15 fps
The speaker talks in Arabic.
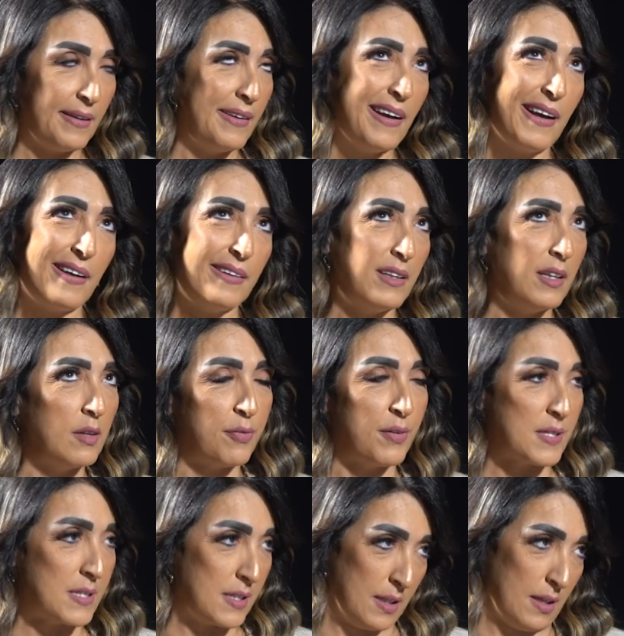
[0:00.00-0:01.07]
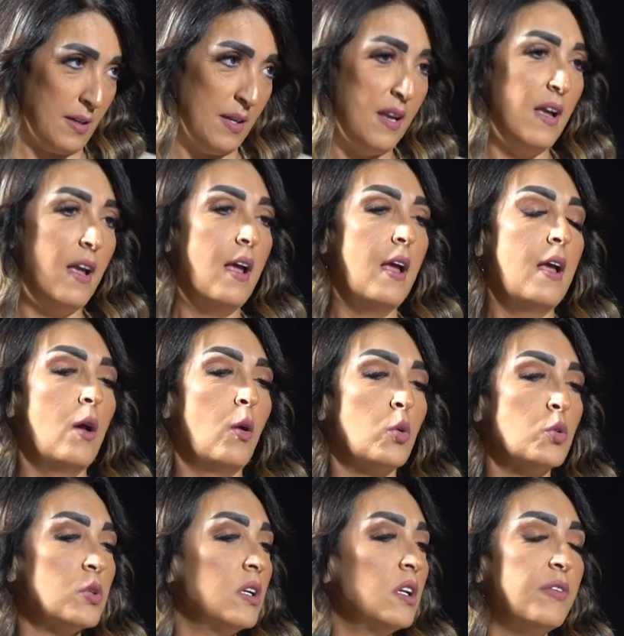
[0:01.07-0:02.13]
يعني فظيع
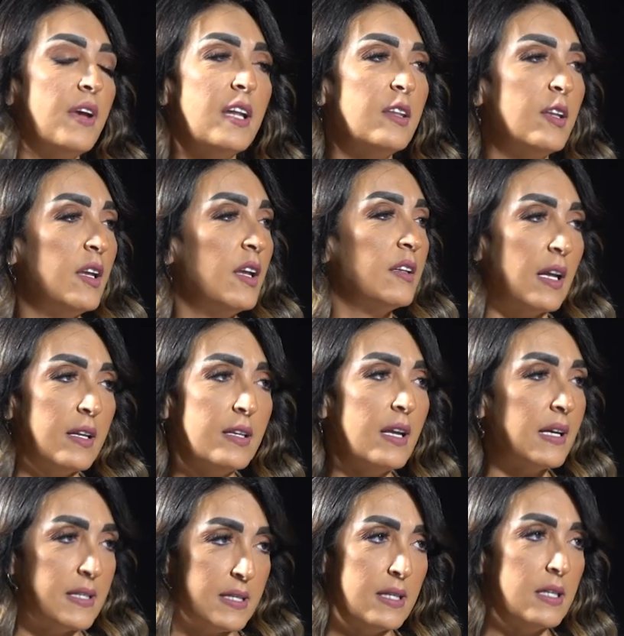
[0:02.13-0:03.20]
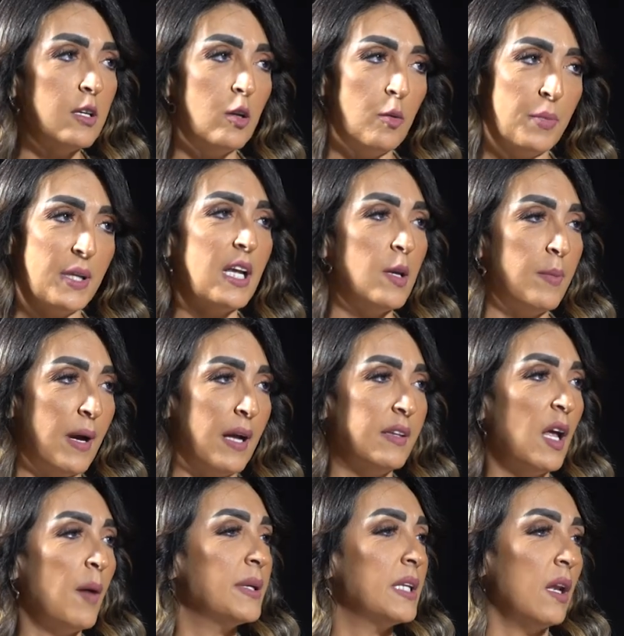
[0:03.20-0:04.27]
خصوصا إن في أندية تانية كتير بدأ يبقى
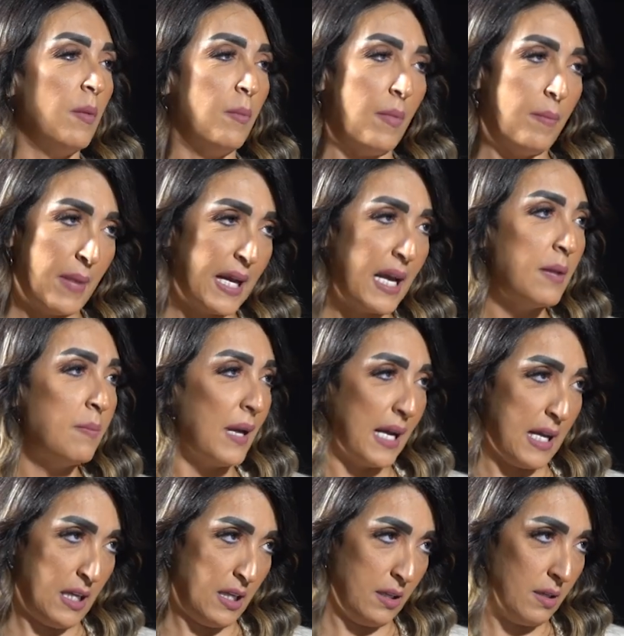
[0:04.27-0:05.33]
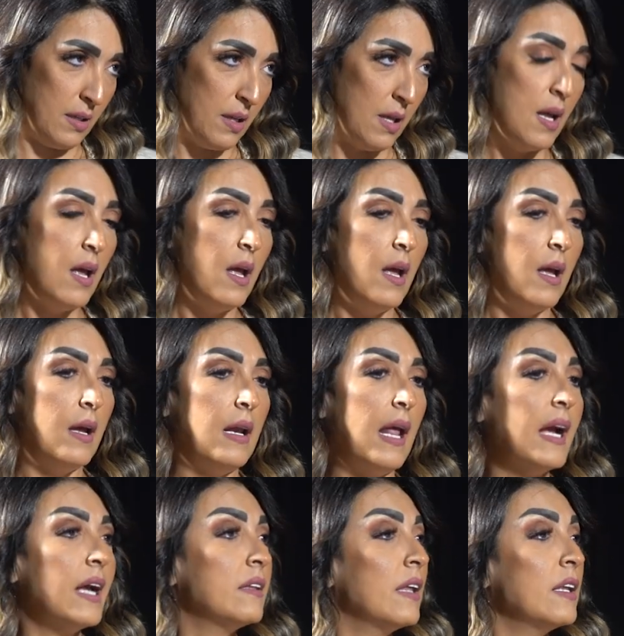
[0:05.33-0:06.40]
عندها بدل مكان مكانين
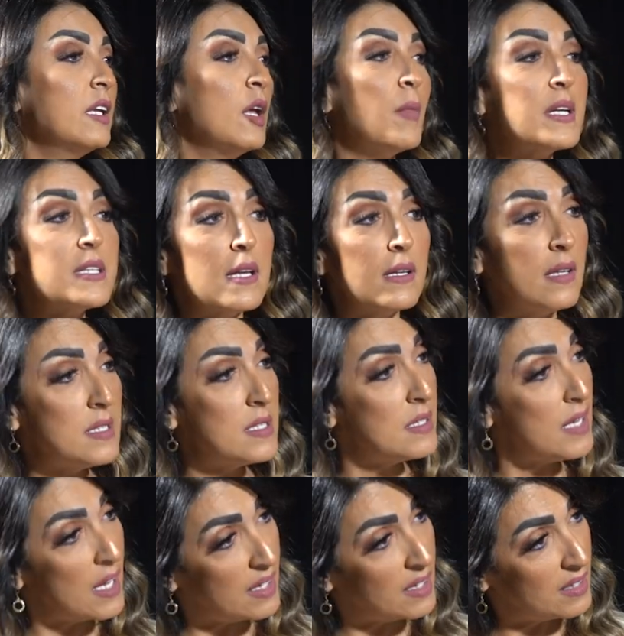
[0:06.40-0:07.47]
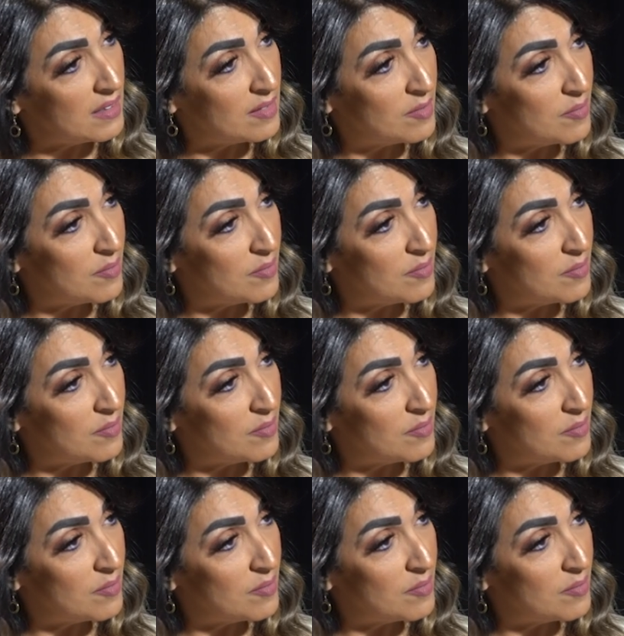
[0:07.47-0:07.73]
الحاجة التانية مرسى النادي النهري